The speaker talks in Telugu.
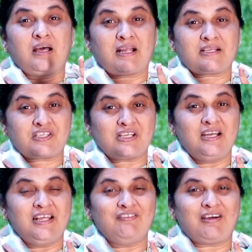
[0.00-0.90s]
రక్షణ
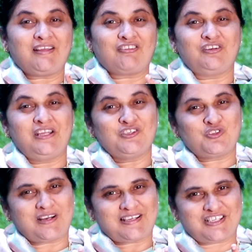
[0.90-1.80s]
లేని వారు ఎవరంటే
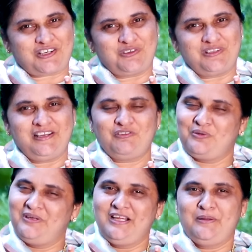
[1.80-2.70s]
ఏసు రక్షకుడు దేవుడు